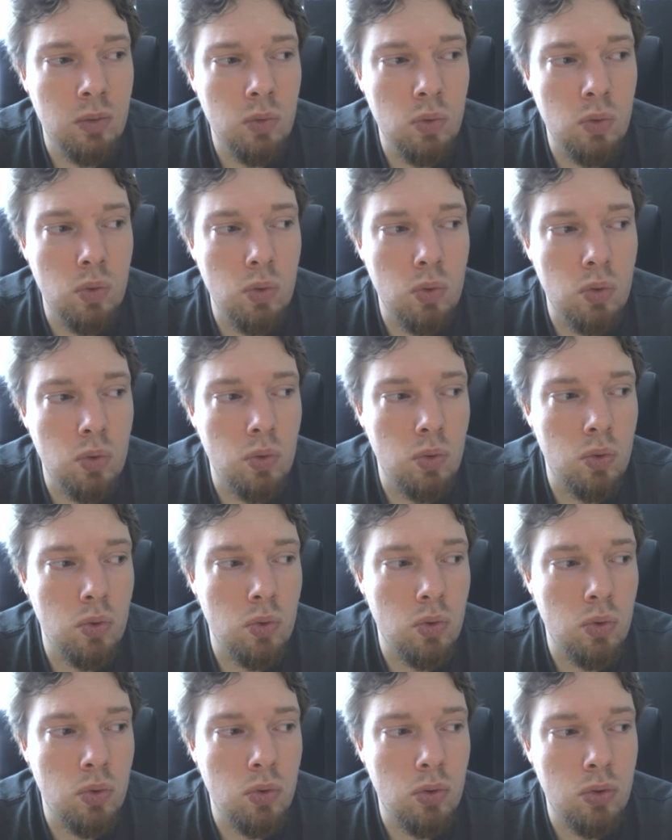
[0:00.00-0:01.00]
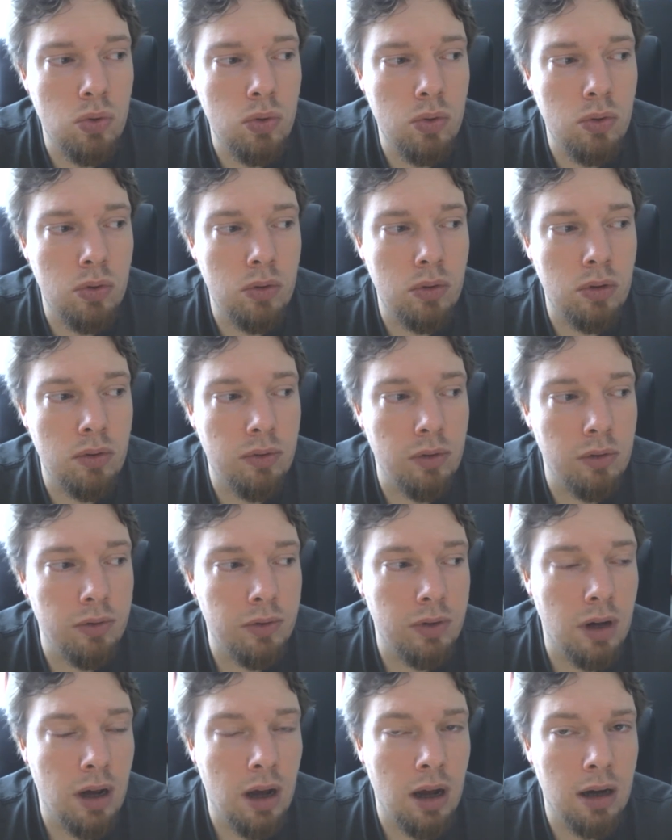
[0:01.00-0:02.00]
äh,
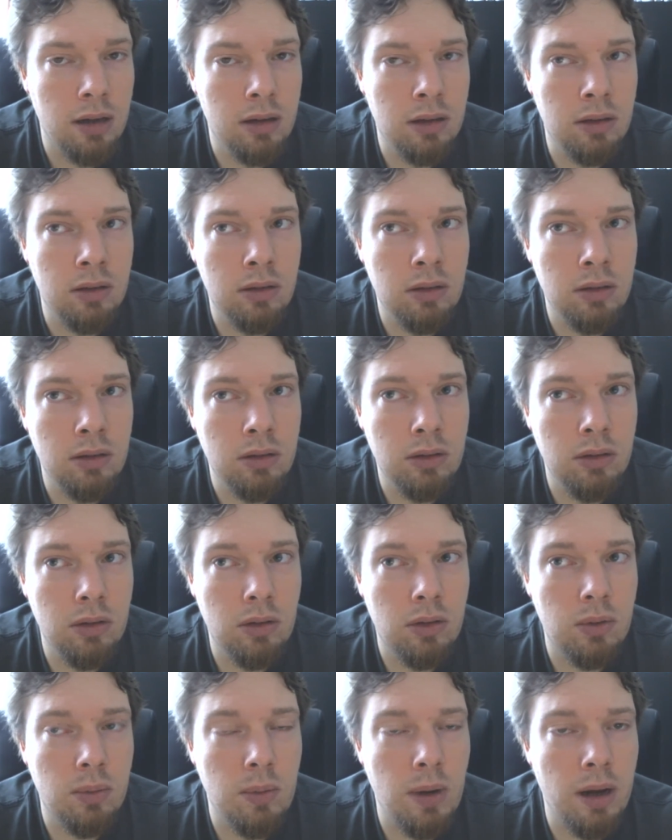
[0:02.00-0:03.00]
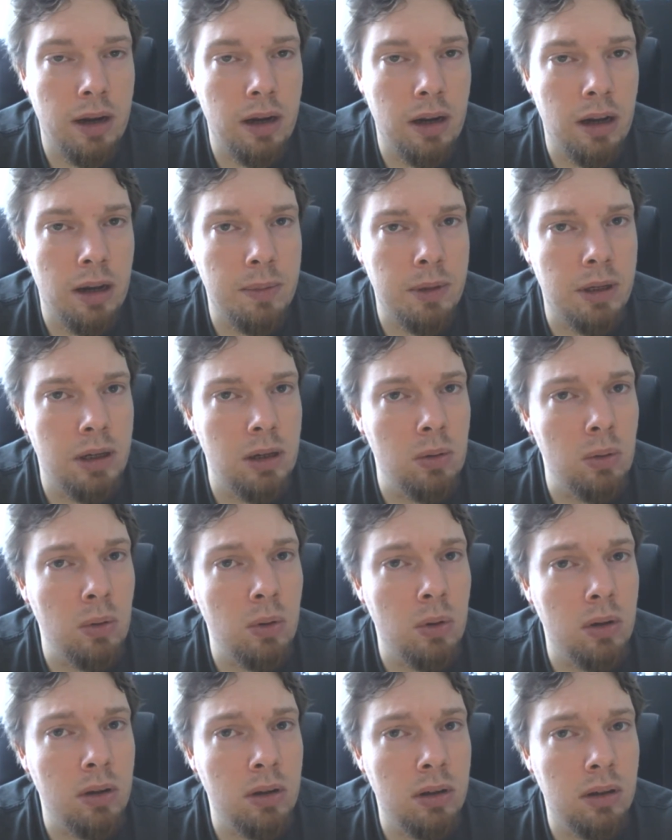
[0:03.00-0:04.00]
fünf Tagen zweieinhalb Kilo
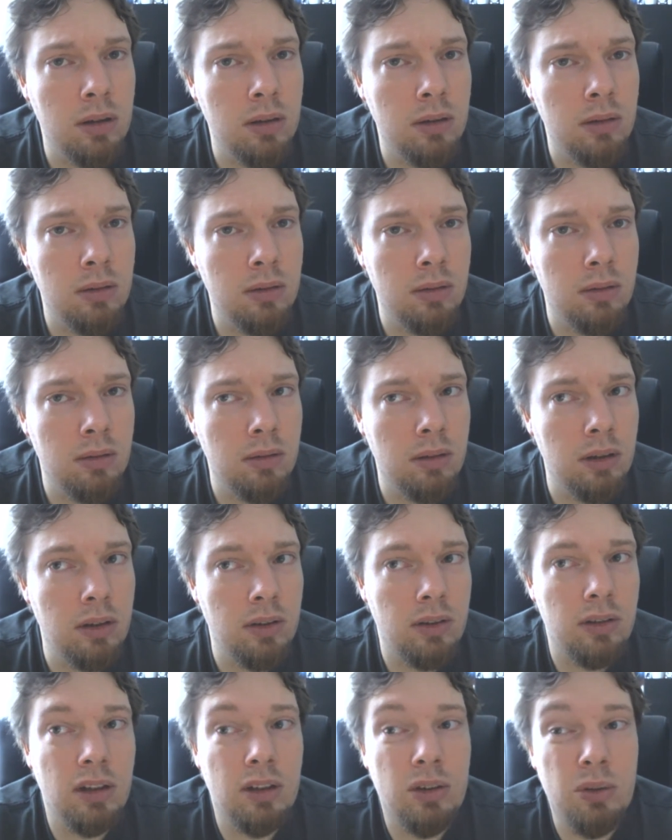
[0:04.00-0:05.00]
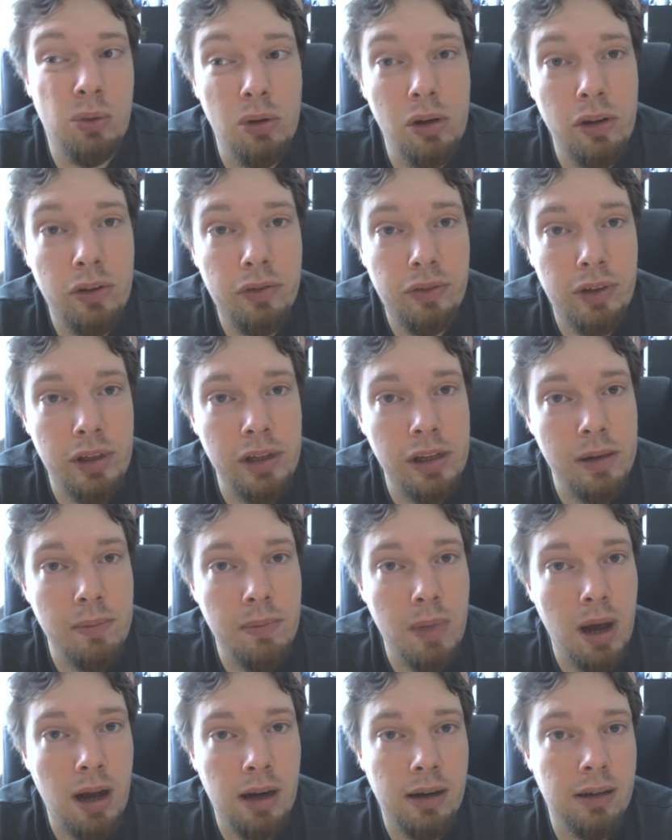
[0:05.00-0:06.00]
runter. Ist natürlich viel
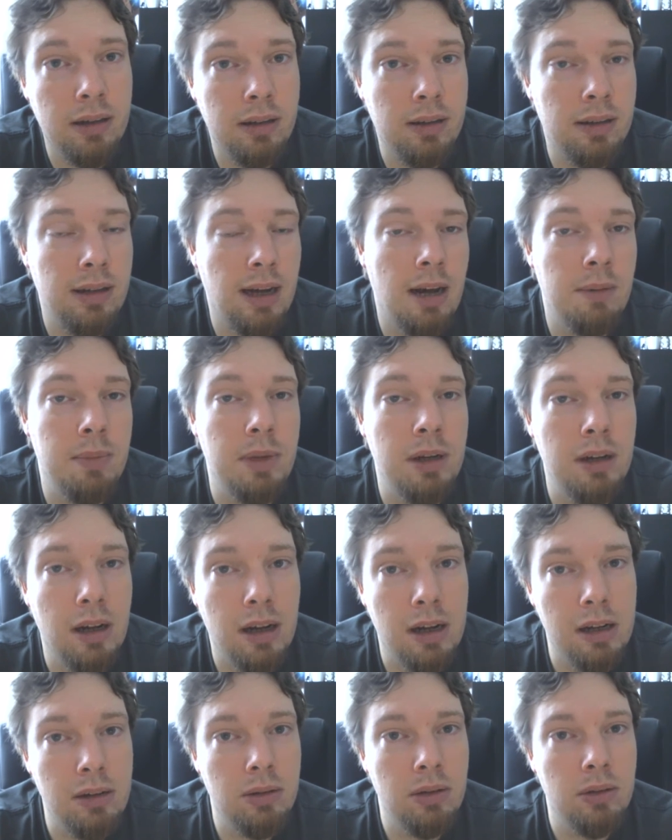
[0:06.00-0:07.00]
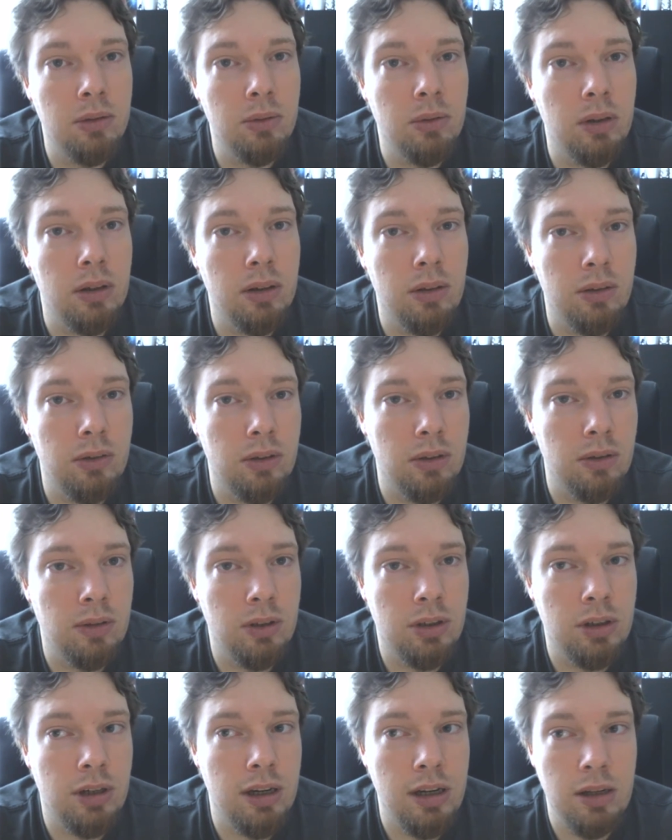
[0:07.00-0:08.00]
Magen-Darm-Inhalt oder so, also sind
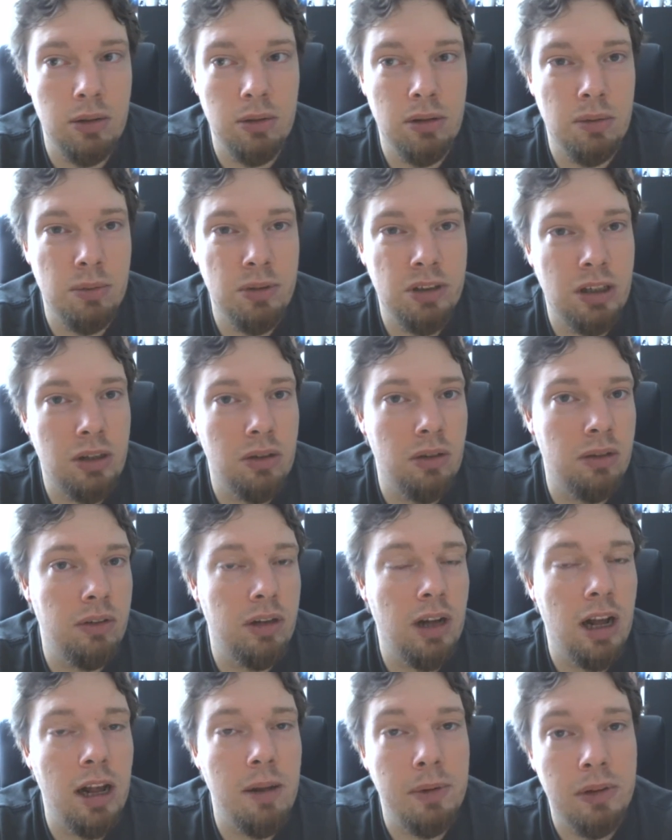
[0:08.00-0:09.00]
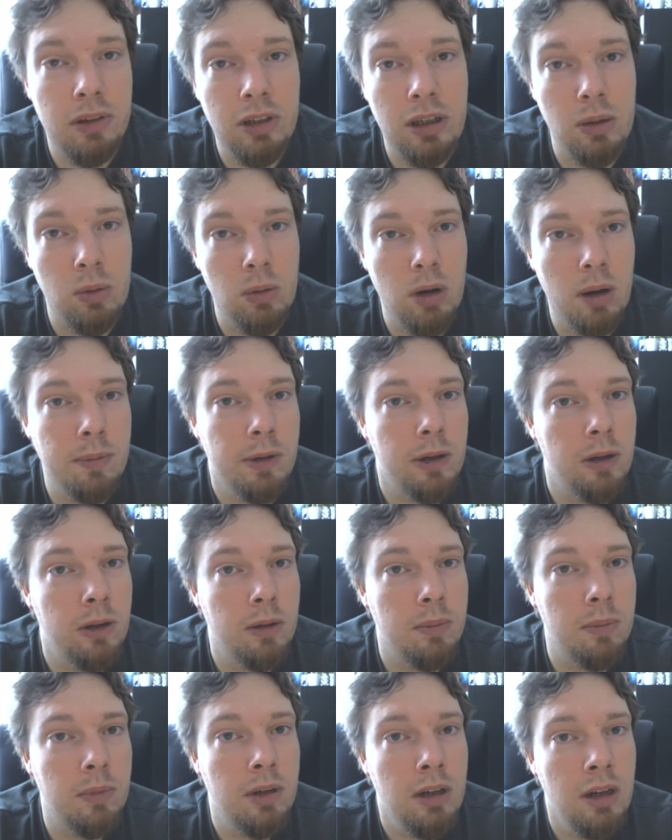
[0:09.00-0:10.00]
wahrscheinlich unterm Strich irgendwie ein halbes Kilo
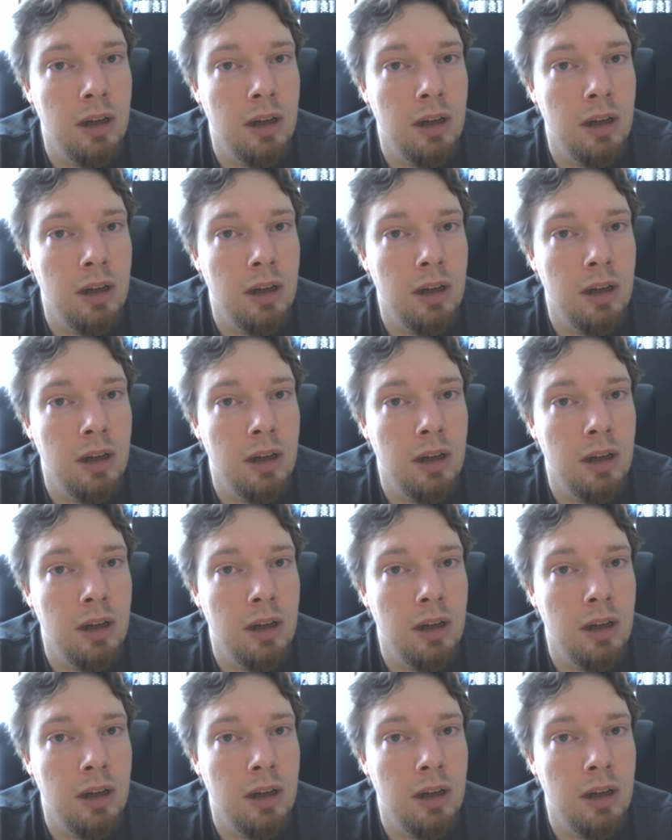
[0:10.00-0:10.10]
abgenommen.